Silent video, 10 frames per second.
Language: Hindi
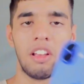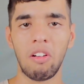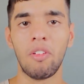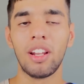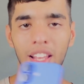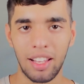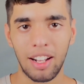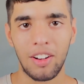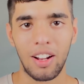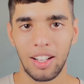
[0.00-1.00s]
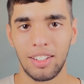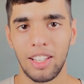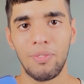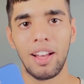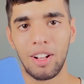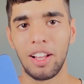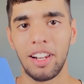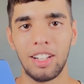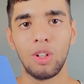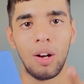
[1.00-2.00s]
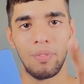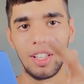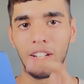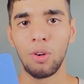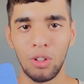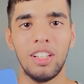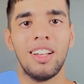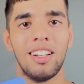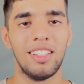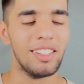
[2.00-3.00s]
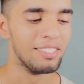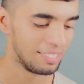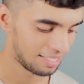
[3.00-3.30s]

गिव अवे नहीं करने वाला ये मैंने खरीदा तो आप भी जाके खुद ही खरीदिए